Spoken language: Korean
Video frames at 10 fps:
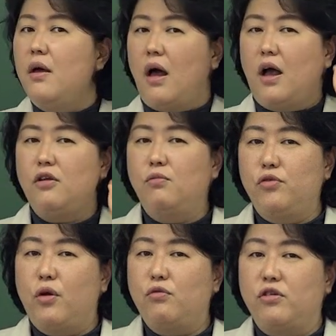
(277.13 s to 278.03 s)
아,
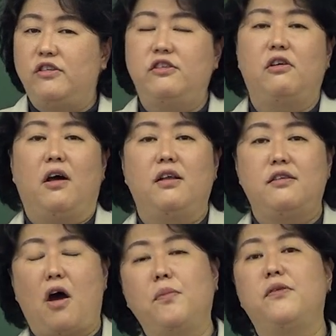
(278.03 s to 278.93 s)
환경부령으로 지정한
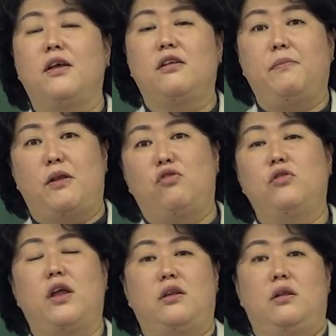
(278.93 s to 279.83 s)
사업장에서
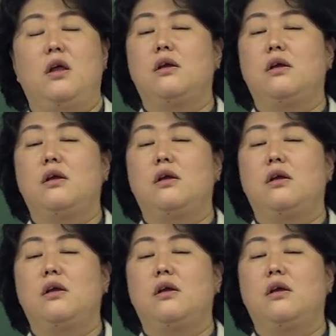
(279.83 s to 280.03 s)
배출되는